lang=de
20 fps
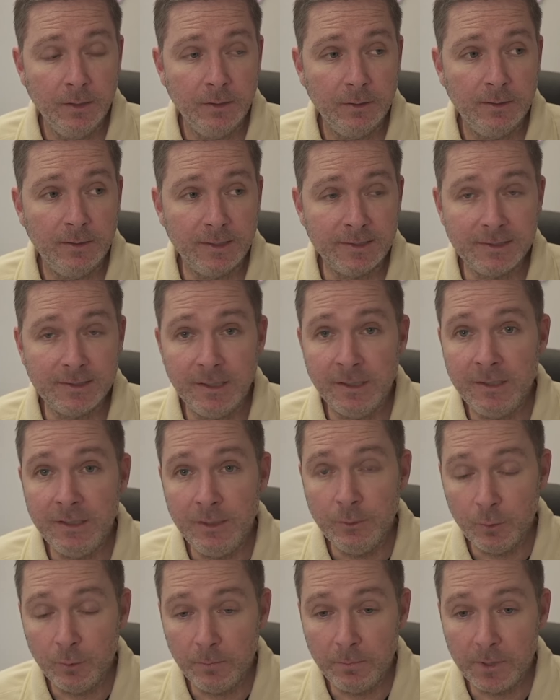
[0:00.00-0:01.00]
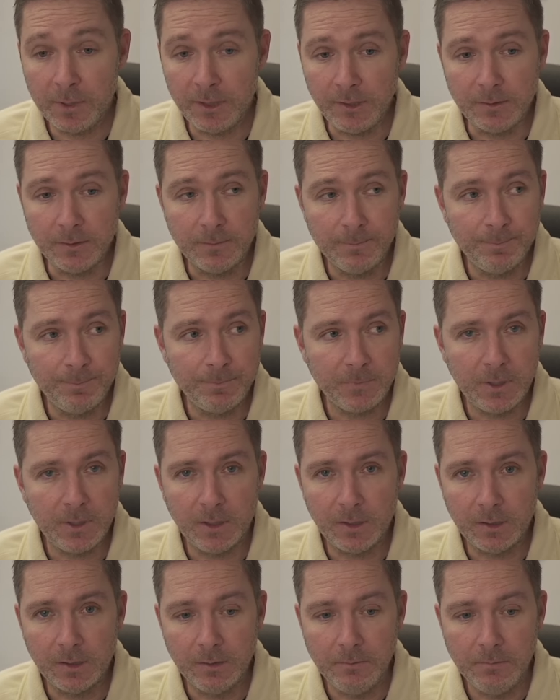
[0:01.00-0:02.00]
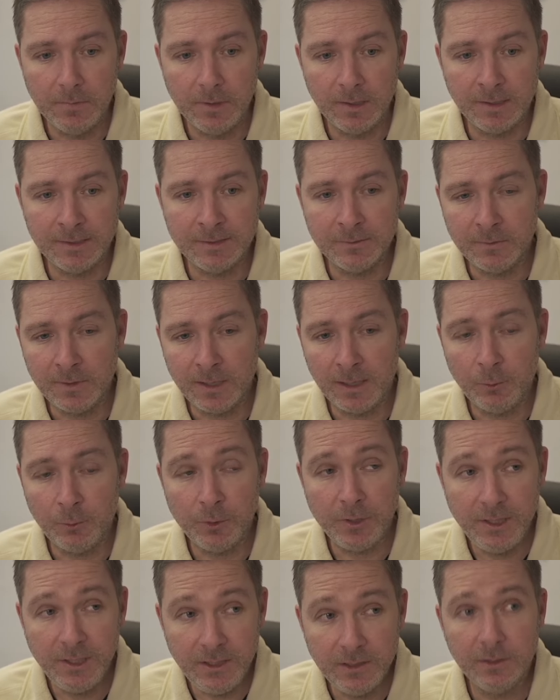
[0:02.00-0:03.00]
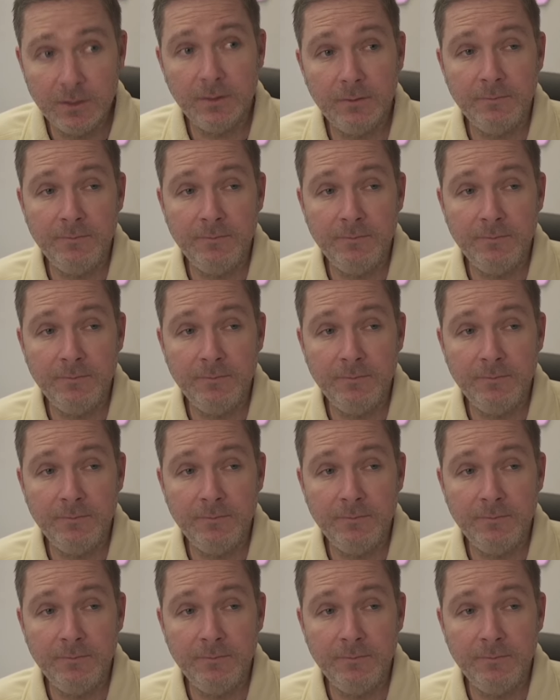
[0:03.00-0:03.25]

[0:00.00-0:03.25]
dass der die umbringt. Ja, also auch hier